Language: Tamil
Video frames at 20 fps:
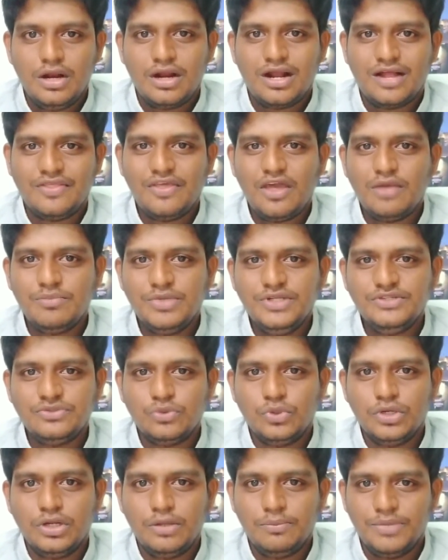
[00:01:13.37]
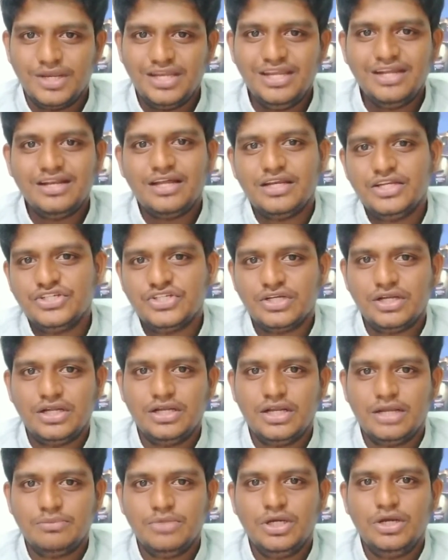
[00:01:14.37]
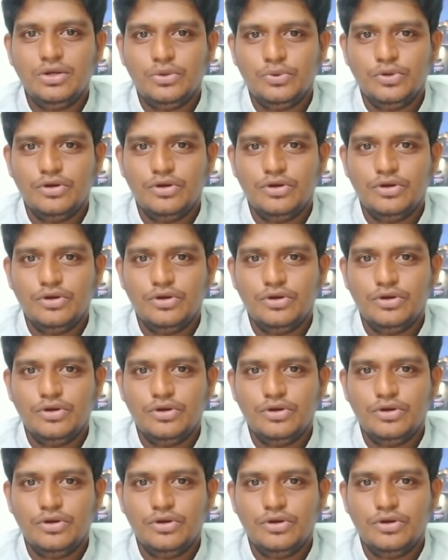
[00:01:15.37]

கதையாக மீன்ஸ் ஒரு பெரிய நரேஷன்லாம் இல்லாமல்